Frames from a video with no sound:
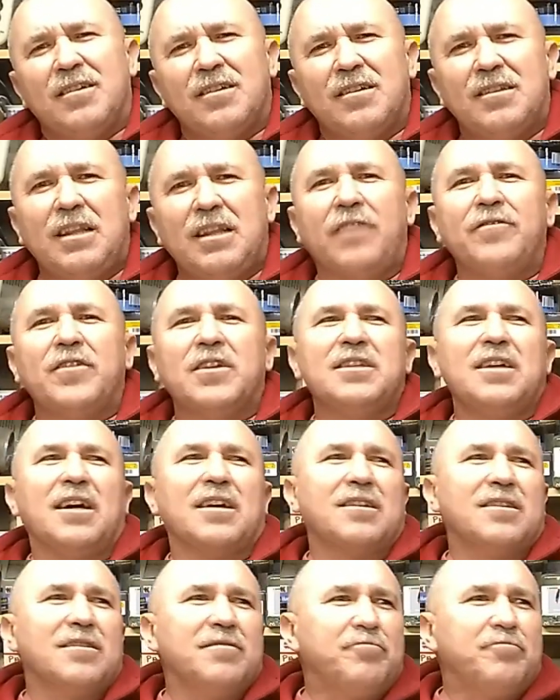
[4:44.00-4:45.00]
Nawet
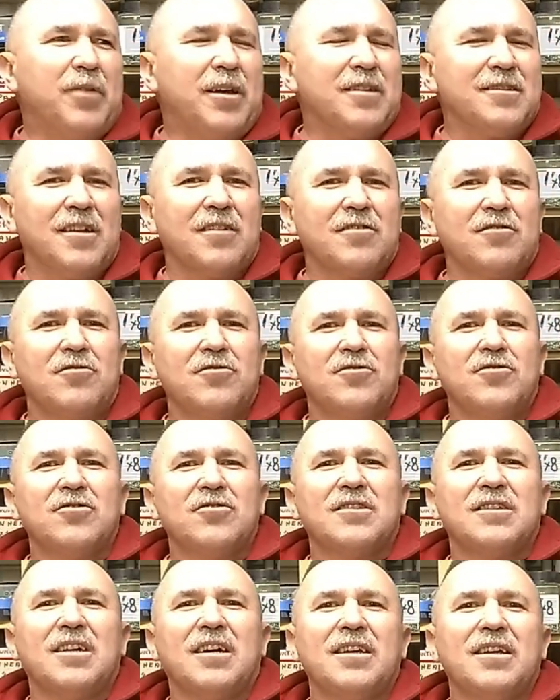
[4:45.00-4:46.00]
jak prezent ktoś
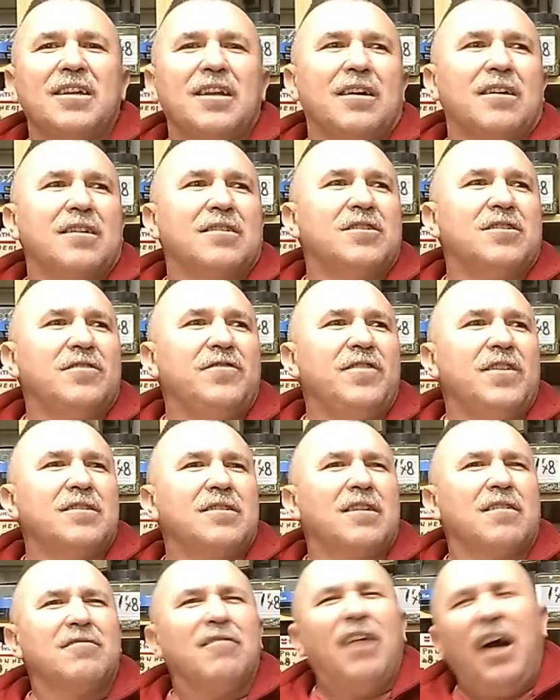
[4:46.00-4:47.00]
dostaje na
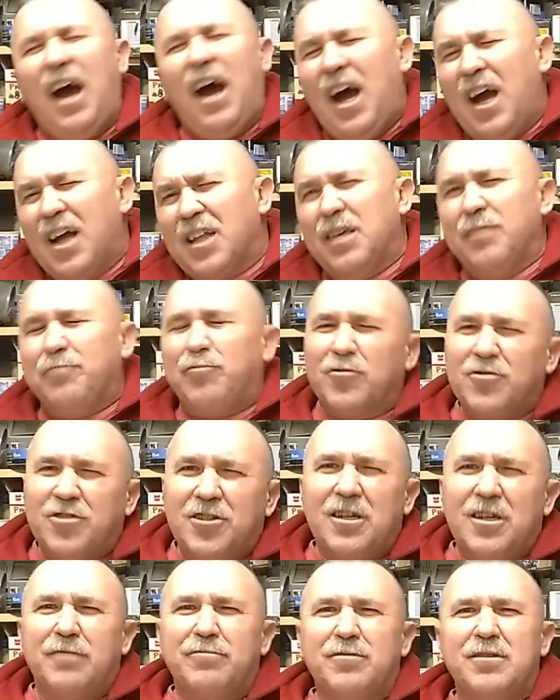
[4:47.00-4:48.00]
święta, to a
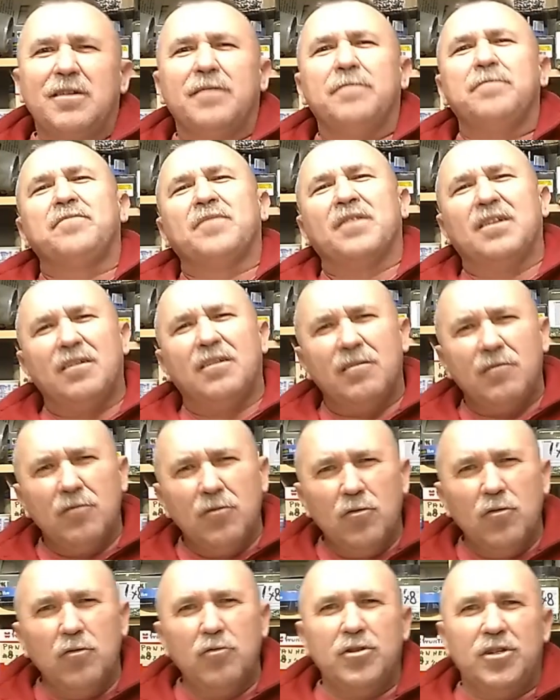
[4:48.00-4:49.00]
niepotrzebnie.
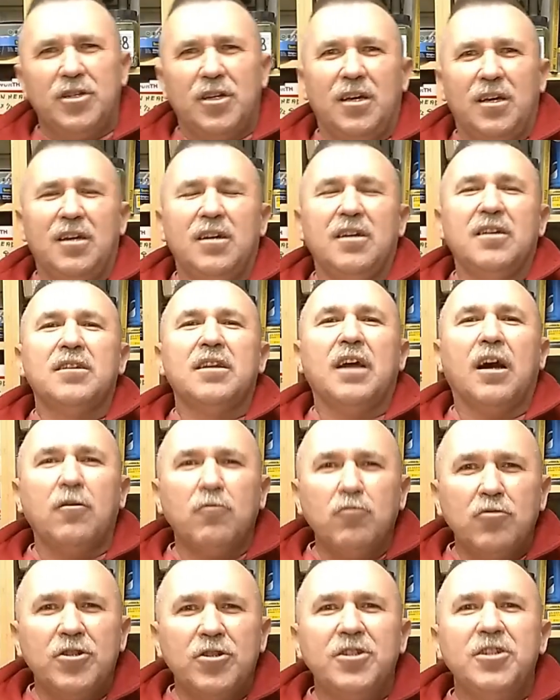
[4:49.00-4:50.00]
Ludzie,
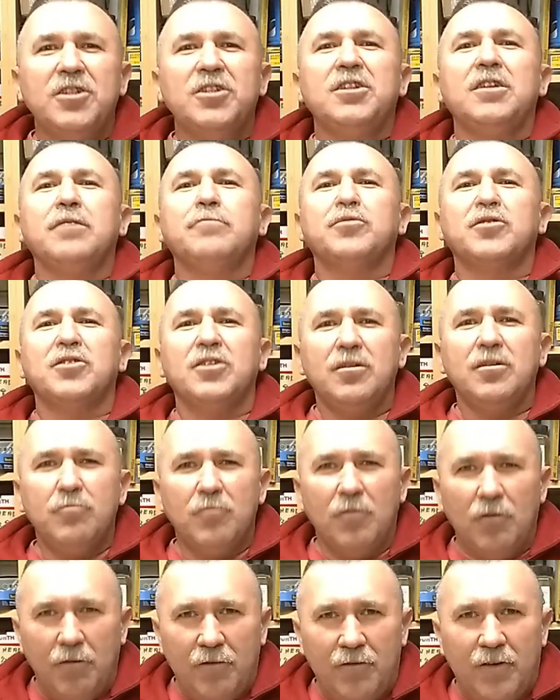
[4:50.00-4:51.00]
nauczcie się
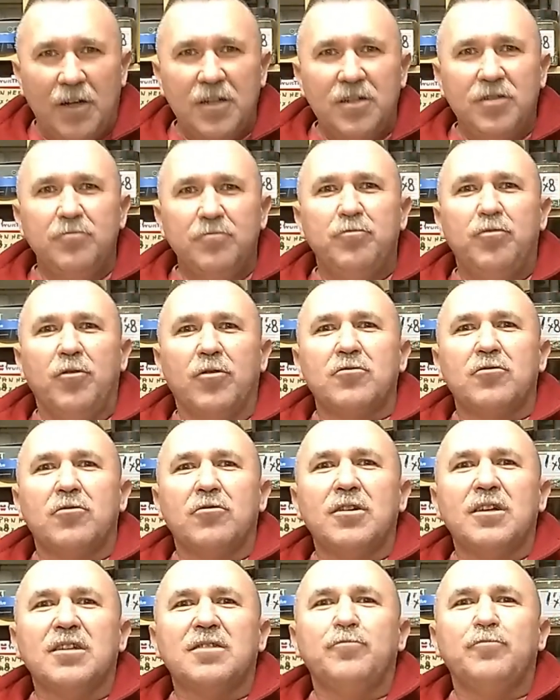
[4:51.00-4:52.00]
przyjmować, bo to
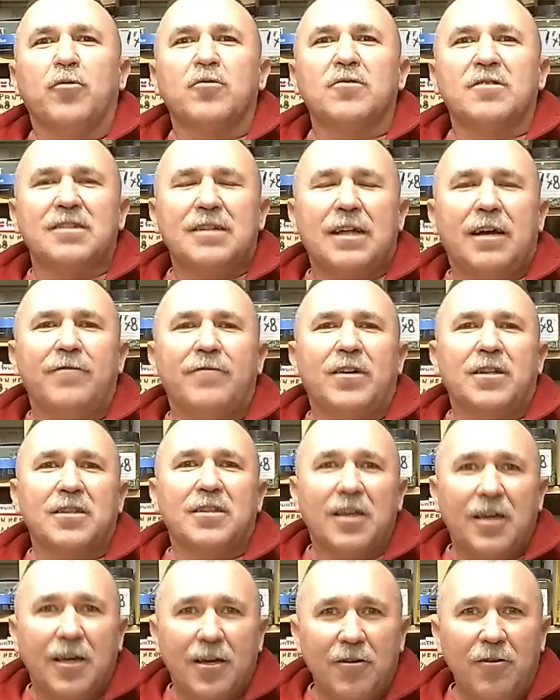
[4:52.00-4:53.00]
jest podstawa
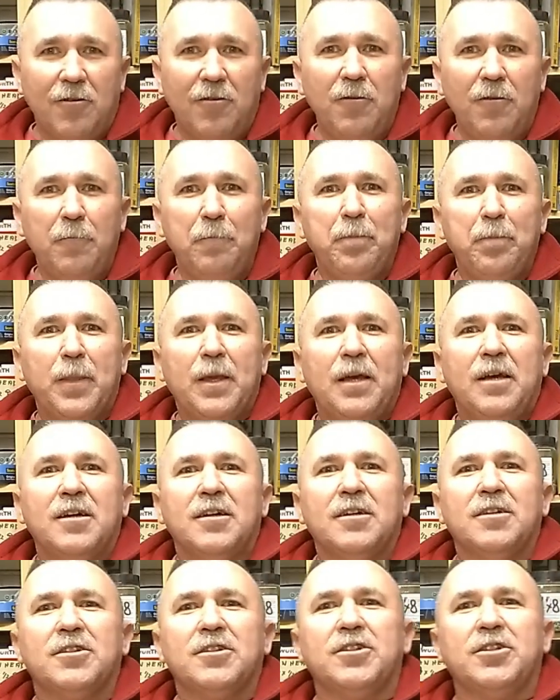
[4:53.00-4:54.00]
tego,
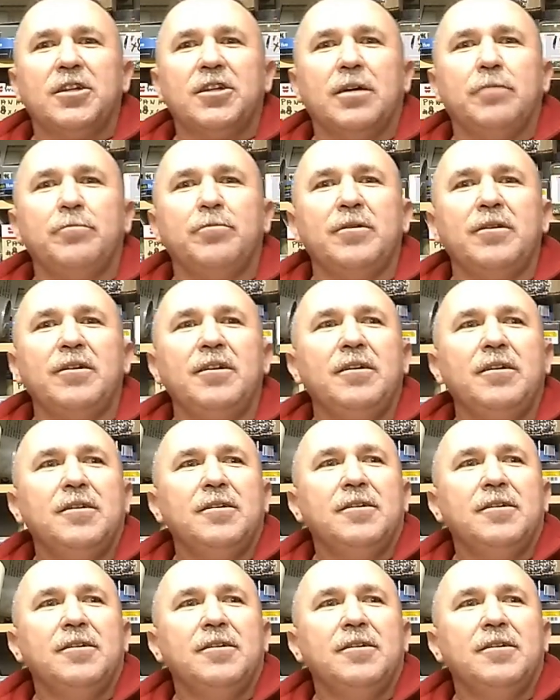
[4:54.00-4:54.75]
żeby...